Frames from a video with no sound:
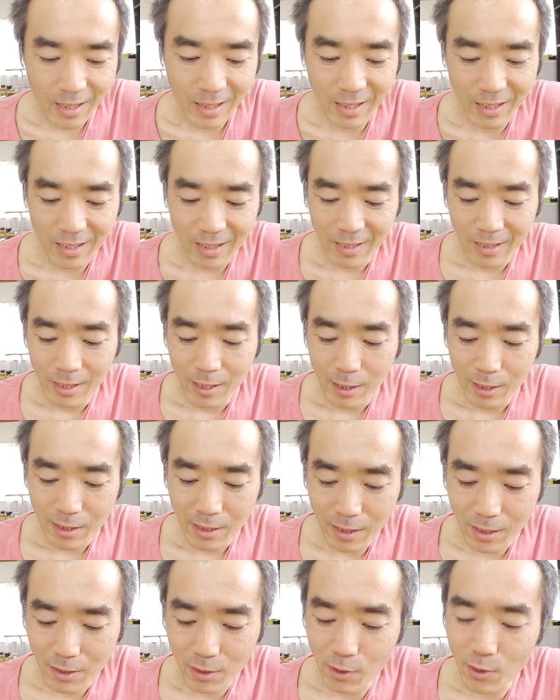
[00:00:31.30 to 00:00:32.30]
で
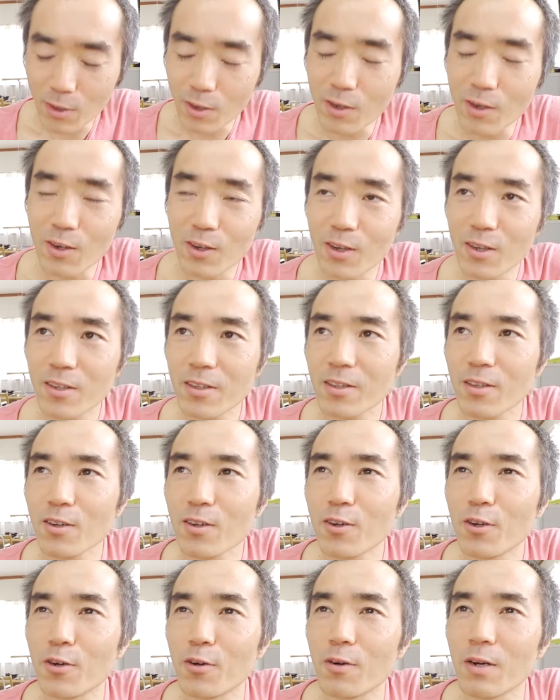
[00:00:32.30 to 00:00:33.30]
えっ、ー、と今日
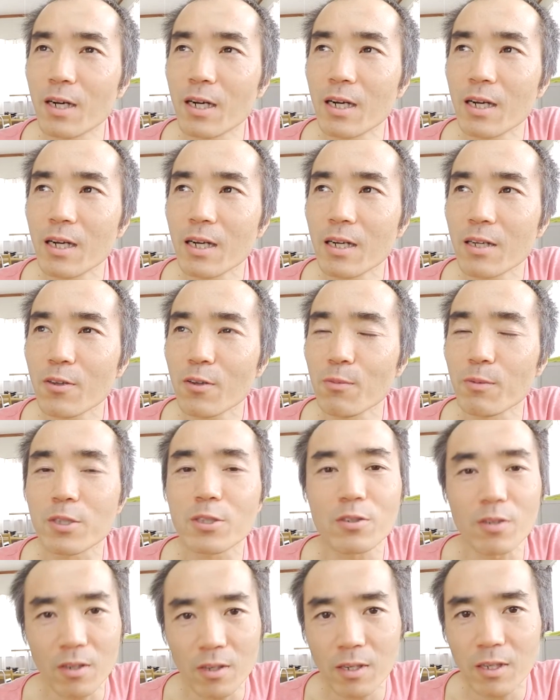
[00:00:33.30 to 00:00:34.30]
は今日も一
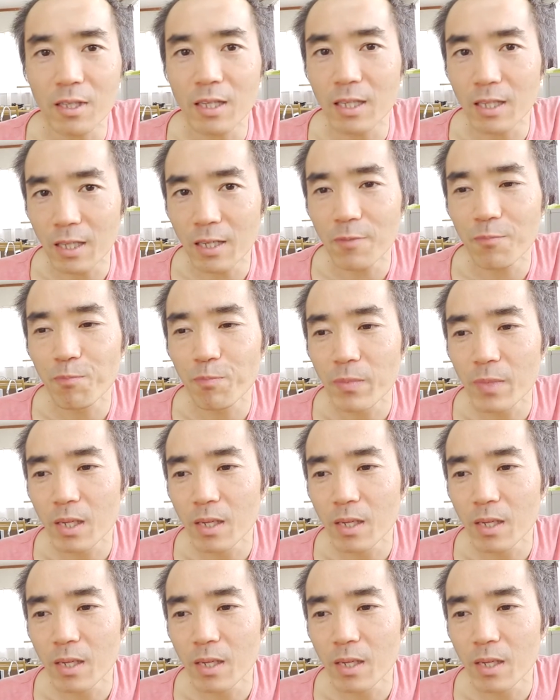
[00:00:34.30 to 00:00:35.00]
緒だね